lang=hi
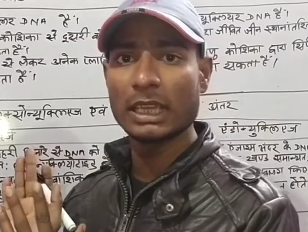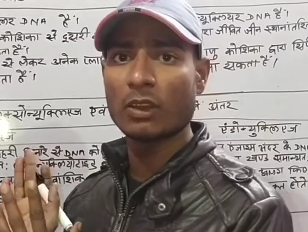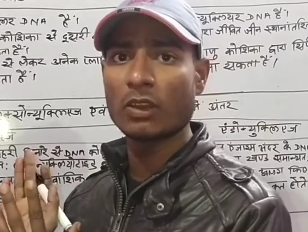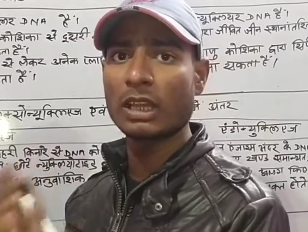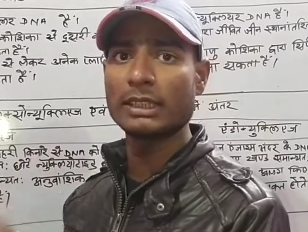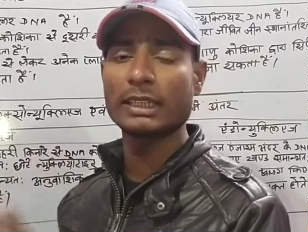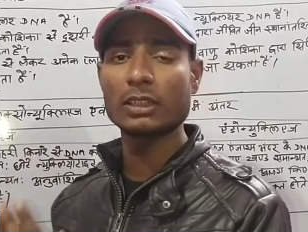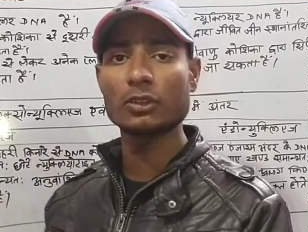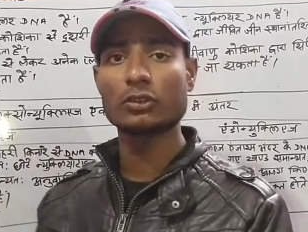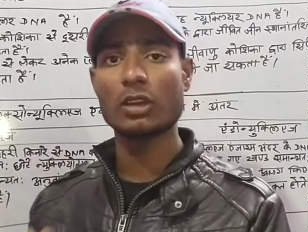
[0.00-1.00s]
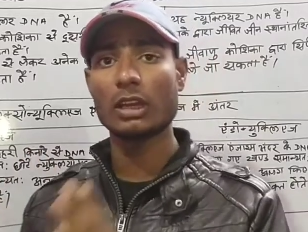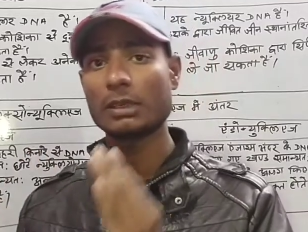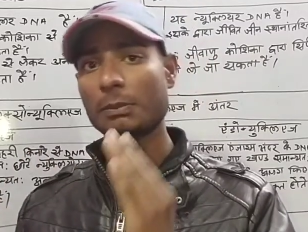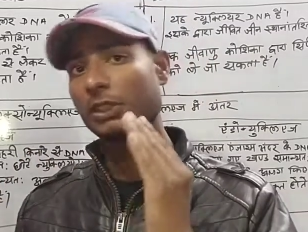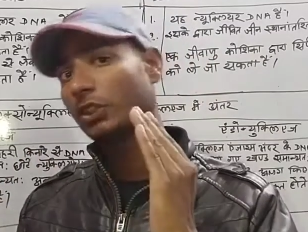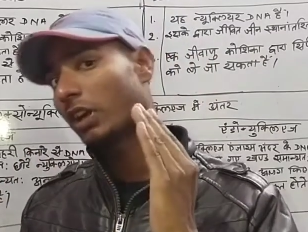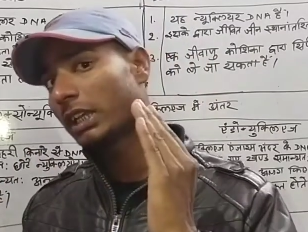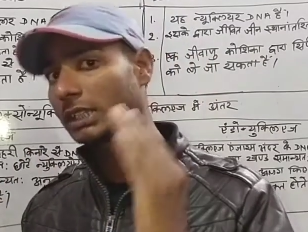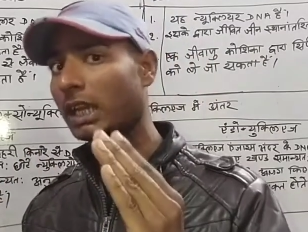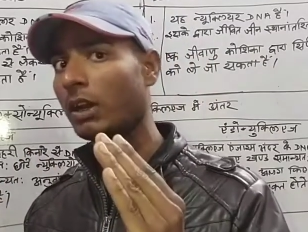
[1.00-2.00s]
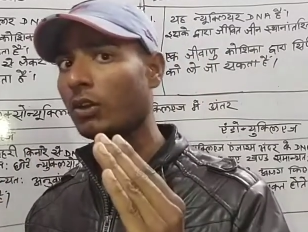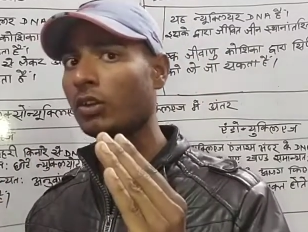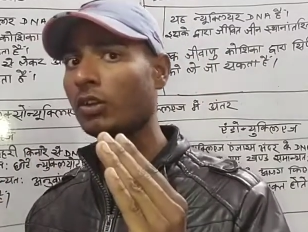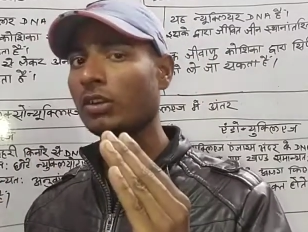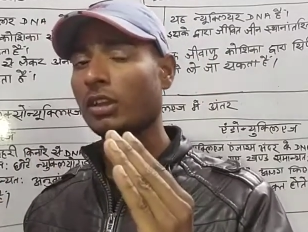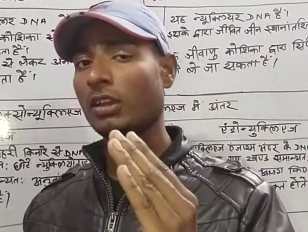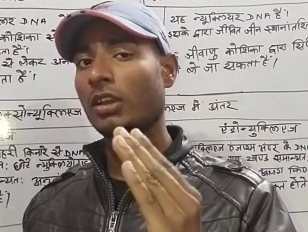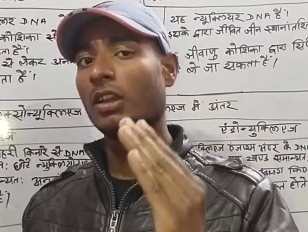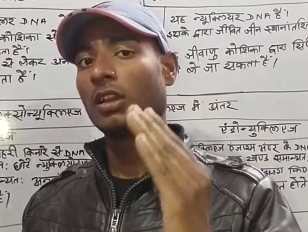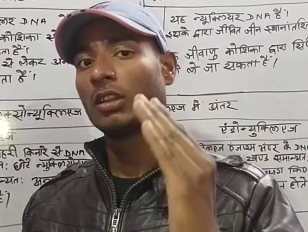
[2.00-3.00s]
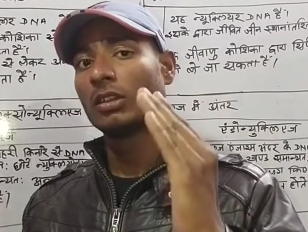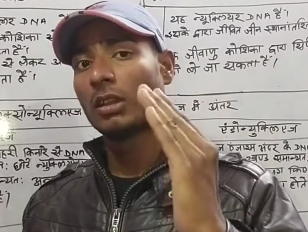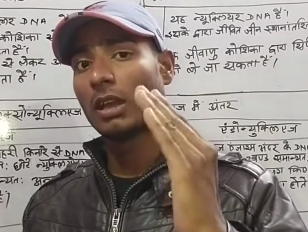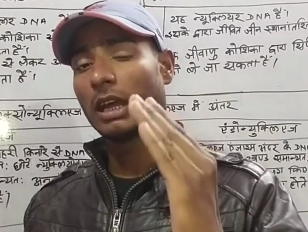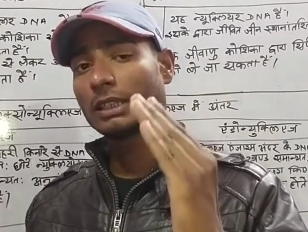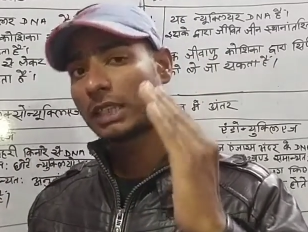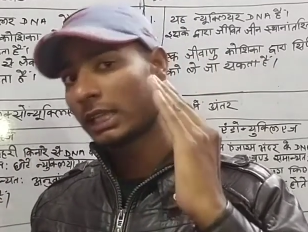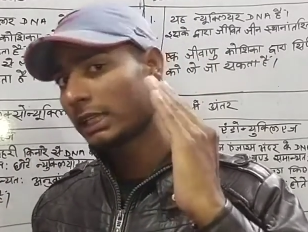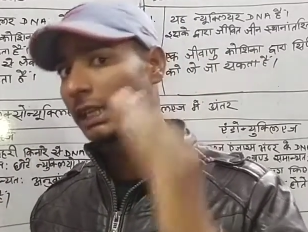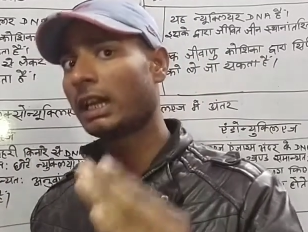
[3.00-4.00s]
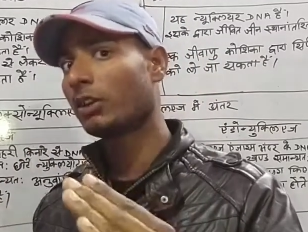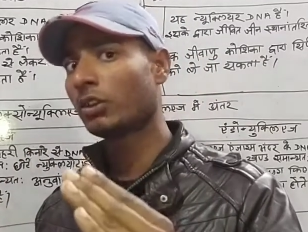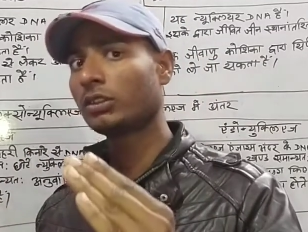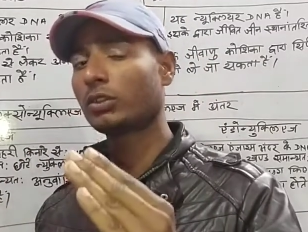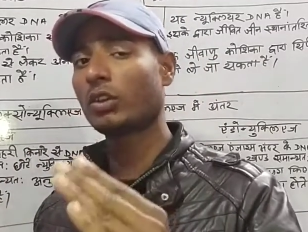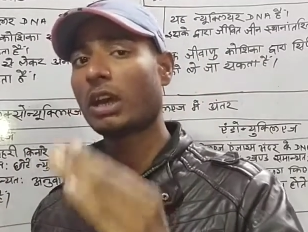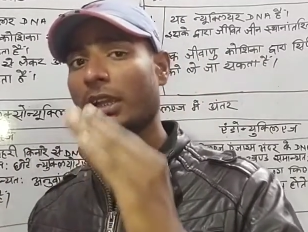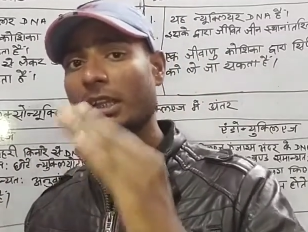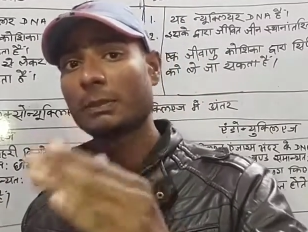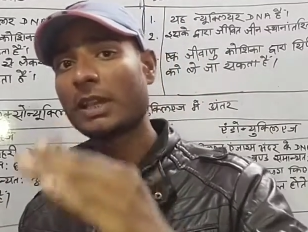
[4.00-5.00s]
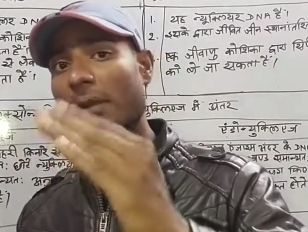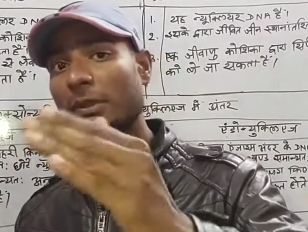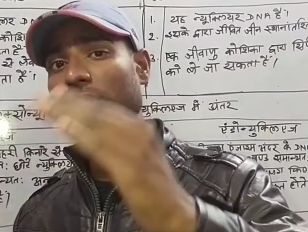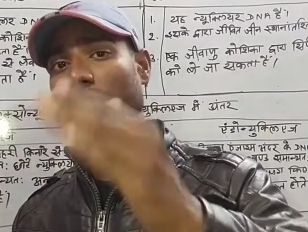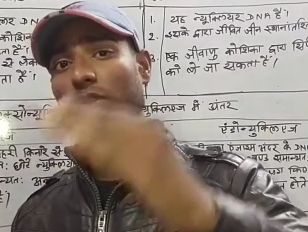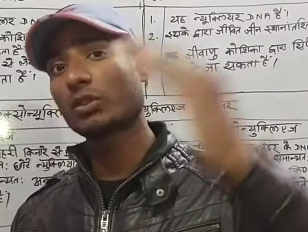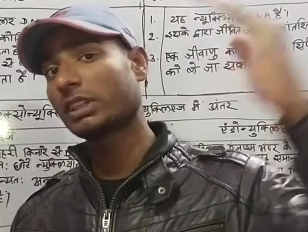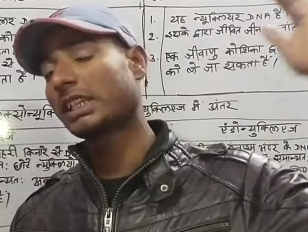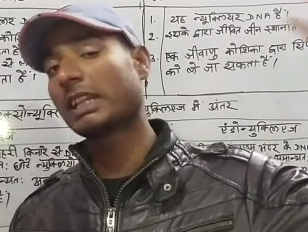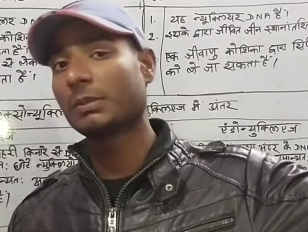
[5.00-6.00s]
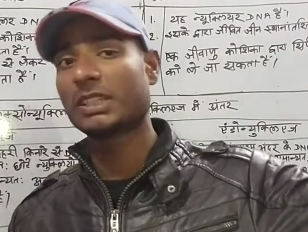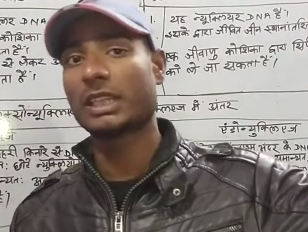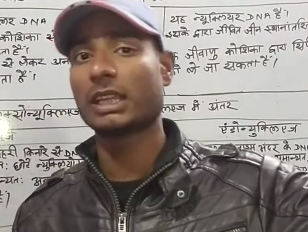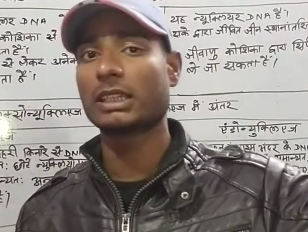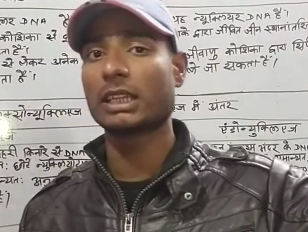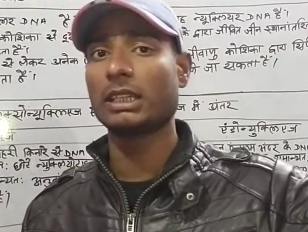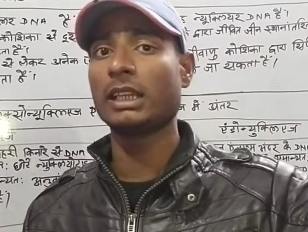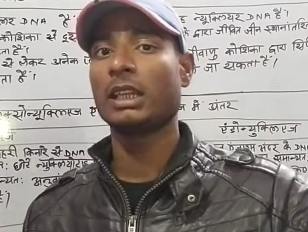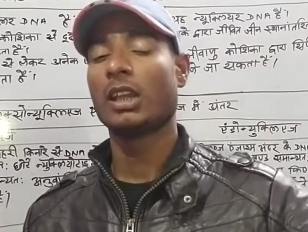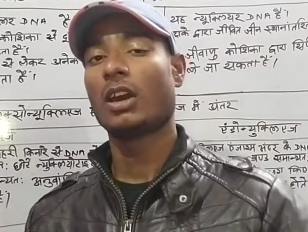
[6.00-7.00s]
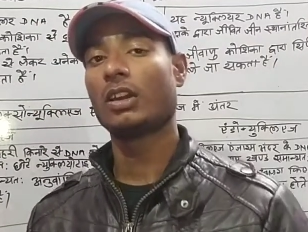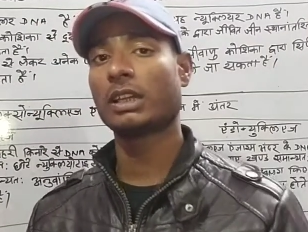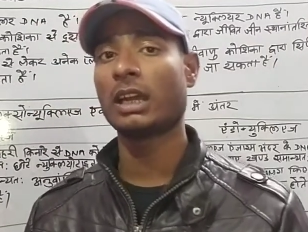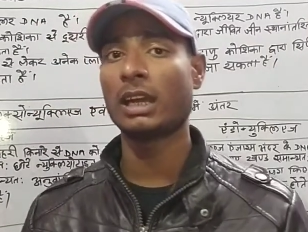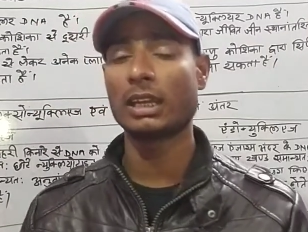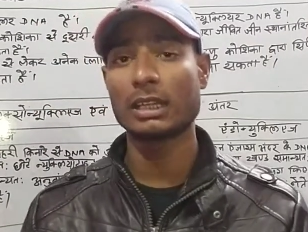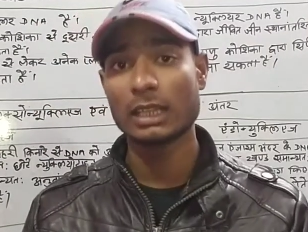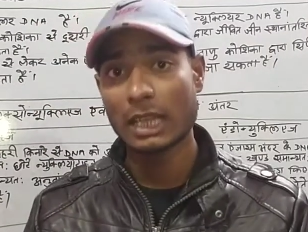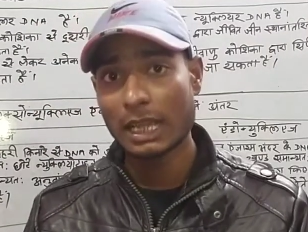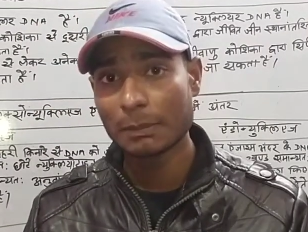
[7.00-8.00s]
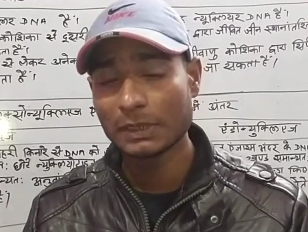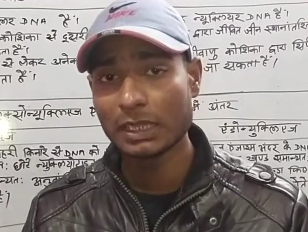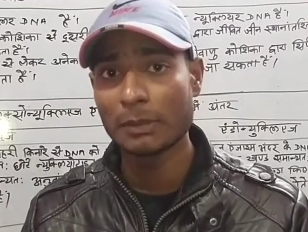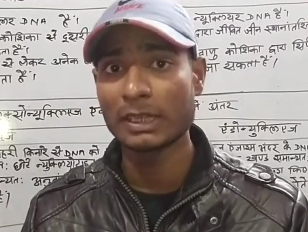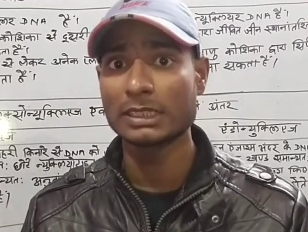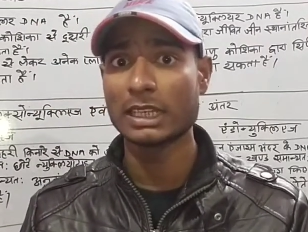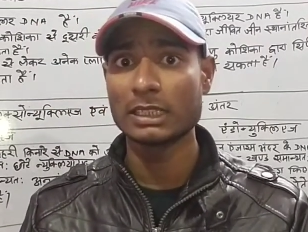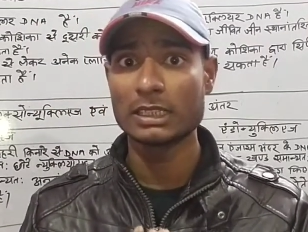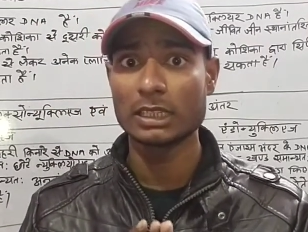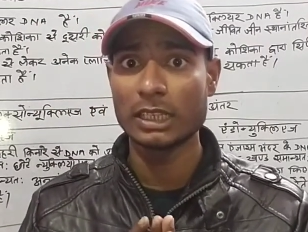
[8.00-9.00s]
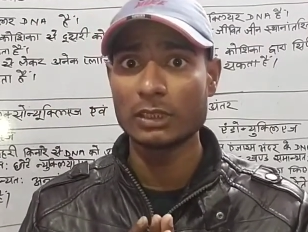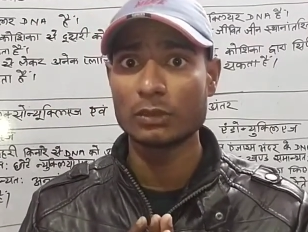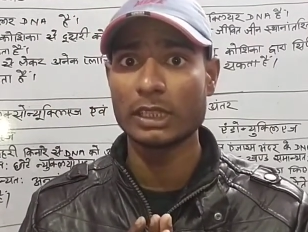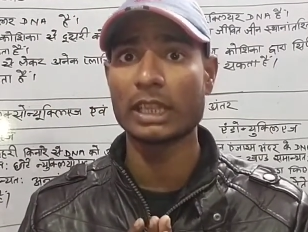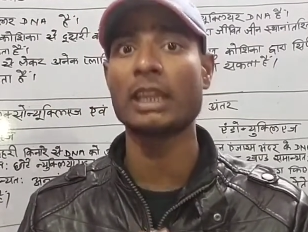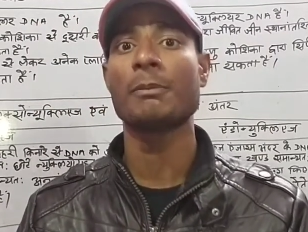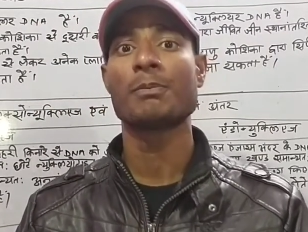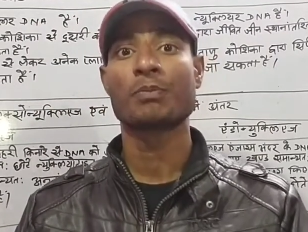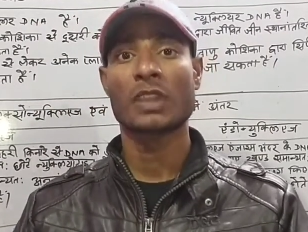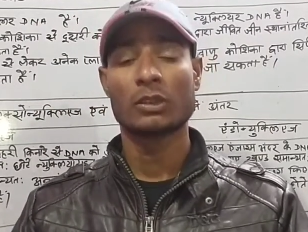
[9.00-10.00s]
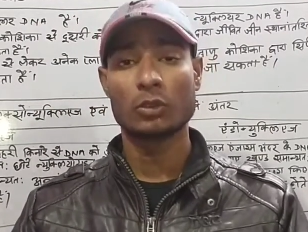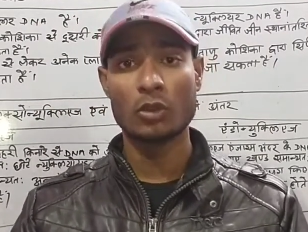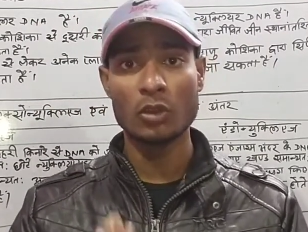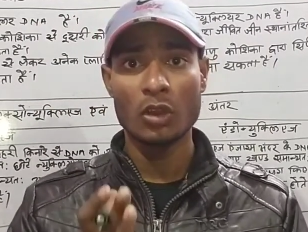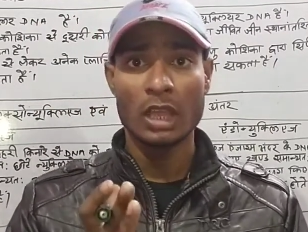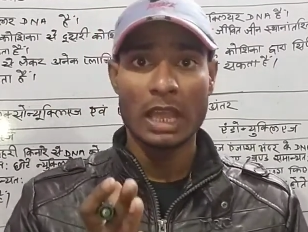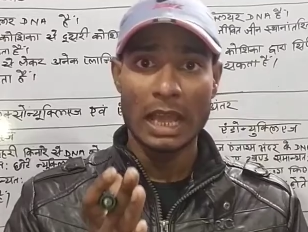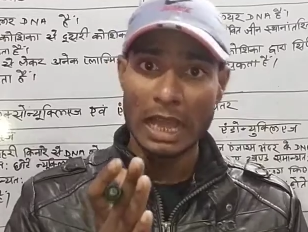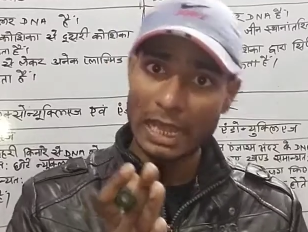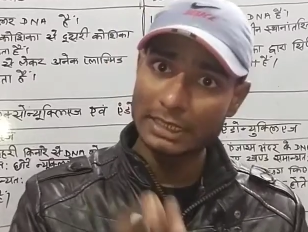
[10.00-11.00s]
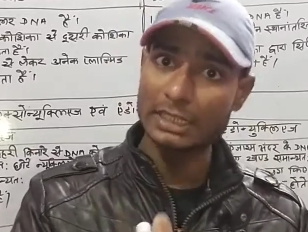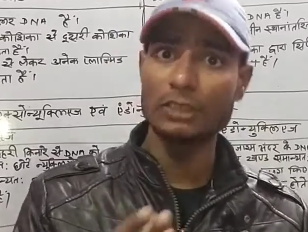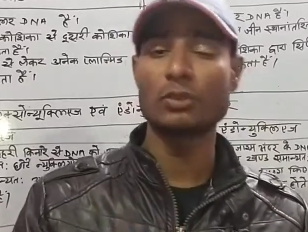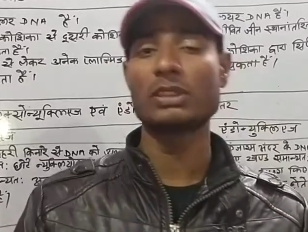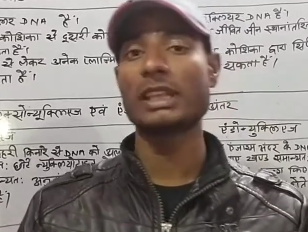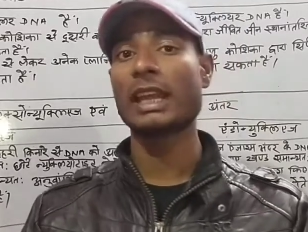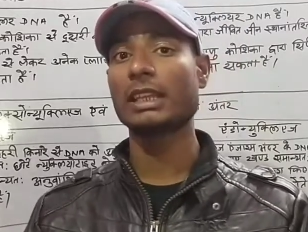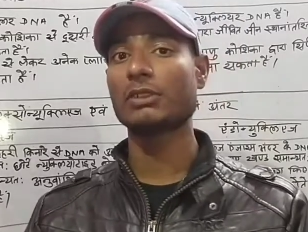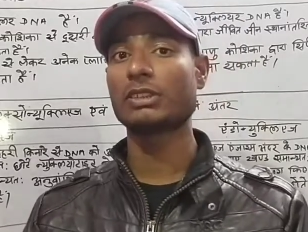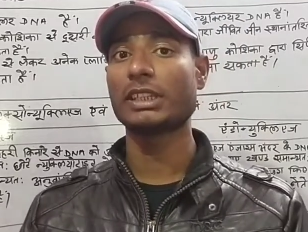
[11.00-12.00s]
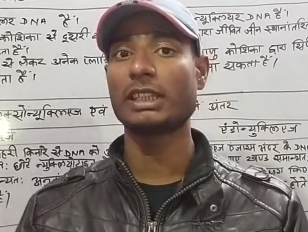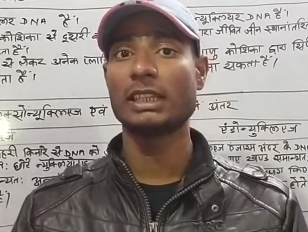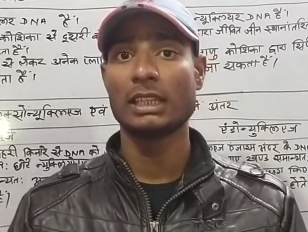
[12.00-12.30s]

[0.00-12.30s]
आया होगा देखिए दोस्तों अगर वीडियो अच्छा हो अच्छा लगा हो तो कृपया अपने दोस्तों के साथ भी शेयर कर ले और हाँ अगर आपने हमारे चैनल से नहीं जुड़े हैं तो आज ही जुड़ जाए क्योंकि